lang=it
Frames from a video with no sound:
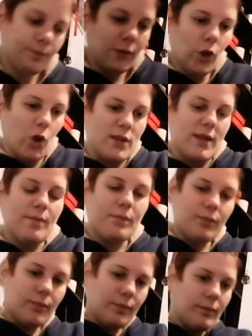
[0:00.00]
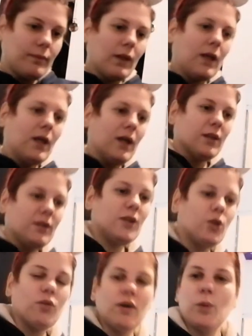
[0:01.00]
di cosa? Di
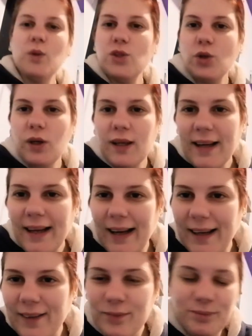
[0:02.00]
dove acquisto i regali.